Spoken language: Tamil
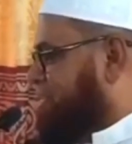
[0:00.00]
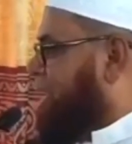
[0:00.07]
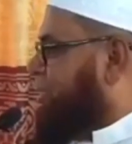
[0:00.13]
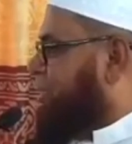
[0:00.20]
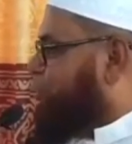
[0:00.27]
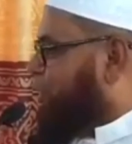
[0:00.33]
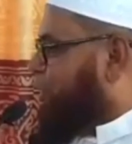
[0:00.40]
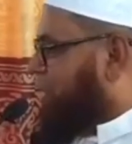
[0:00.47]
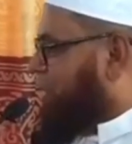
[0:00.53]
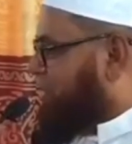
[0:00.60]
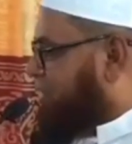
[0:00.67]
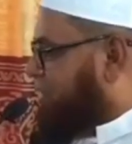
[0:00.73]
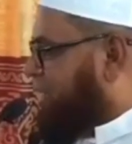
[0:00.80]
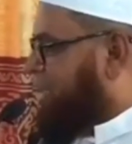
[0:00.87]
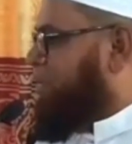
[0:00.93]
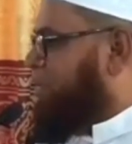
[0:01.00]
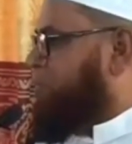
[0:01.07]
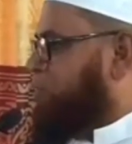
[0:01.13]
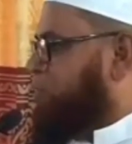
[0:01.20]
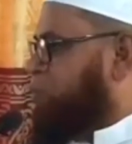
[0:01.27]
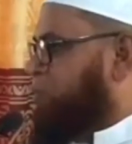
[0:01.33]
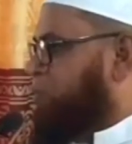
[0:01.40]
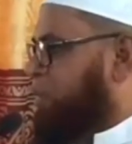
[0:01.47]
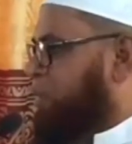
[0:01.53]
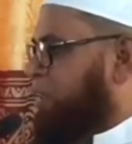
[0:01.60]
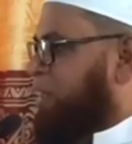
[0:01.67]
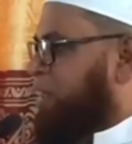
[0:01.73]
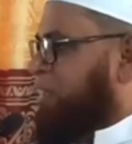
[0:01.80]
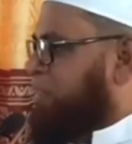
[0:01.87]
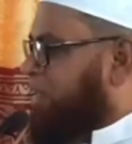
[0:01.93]
யா ஐயுஹல்லதீன ஆமனு
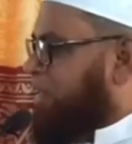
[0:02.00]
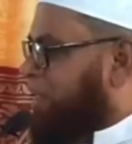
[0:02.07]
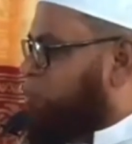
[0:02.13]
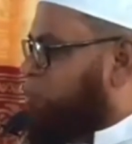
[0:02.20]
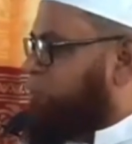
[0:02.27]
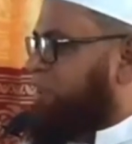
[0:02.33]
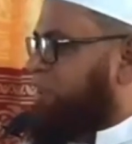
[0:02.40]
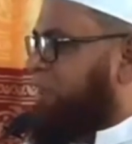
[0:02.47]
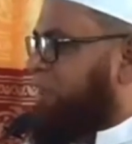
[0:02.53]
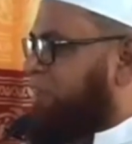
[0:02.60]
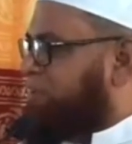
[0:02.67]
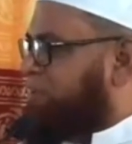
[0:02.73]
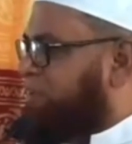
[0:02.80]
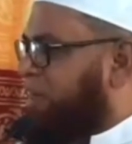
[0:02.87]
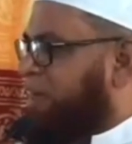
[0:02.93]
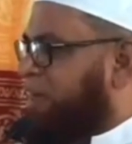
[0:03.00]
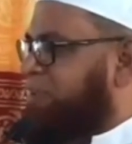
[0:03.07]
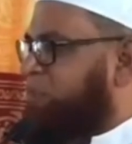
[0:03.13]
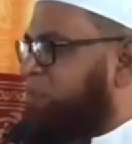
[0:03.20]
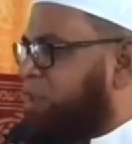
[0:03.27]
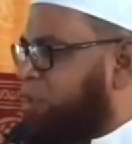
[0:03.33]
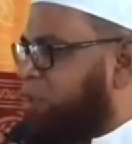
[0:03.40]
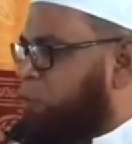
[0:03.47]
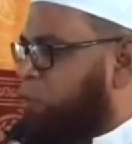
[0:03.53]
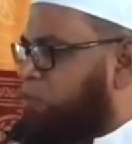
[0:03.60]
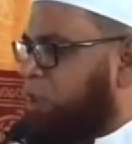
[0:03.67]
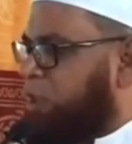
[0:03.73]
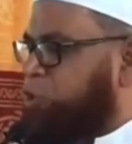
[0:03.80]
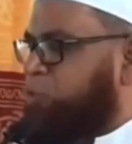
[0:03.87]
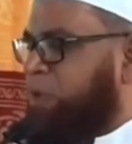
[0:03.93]
இதா நூதிய லிஸ்ஸலாத்தி மின்
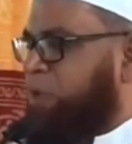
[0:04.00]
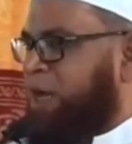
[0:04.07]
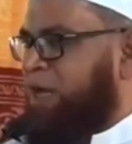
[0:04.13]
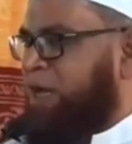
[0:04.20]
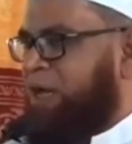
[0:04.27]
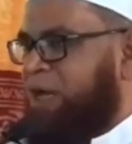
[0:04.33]
யோமில் ஜும்மா